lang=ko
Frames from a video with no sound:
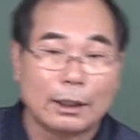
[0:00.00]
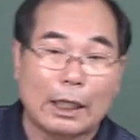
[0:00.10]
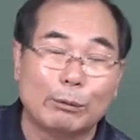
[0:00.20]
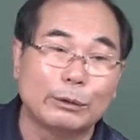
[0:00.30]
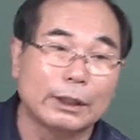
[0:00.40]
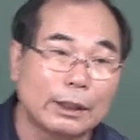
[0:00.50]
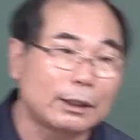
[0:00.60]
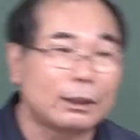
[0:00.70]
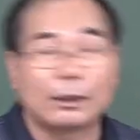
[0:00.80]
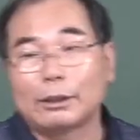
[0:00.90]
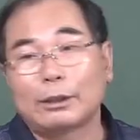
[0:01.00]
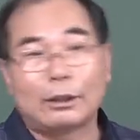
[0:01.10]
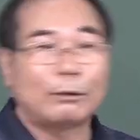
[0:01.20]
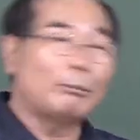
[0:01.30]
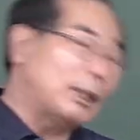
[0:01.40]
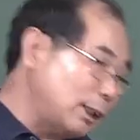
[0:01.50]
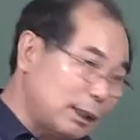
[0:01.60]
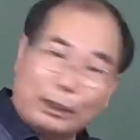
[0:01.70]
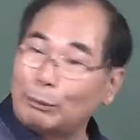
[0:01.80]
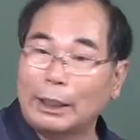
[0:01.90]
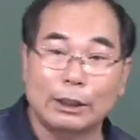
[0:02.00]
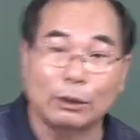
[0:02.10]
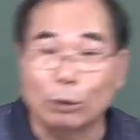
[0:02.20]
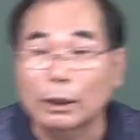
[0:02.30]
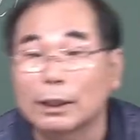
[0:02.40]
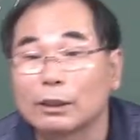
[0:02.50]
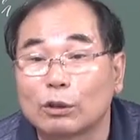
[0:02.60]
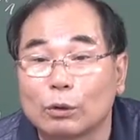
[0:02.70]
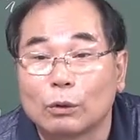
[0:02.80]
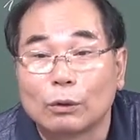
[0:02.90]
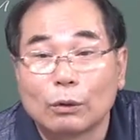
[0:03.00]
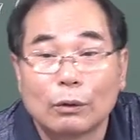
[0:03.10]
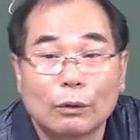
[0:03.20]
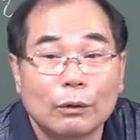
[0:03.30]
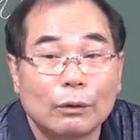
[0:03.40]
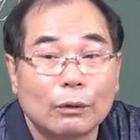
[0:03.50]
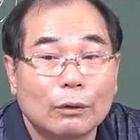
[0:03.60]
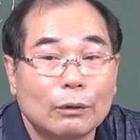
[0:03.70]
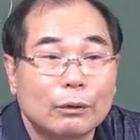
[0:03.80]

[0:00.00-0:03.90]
아버지가 왔다 갔다 많이 돌아다녔죠. 어.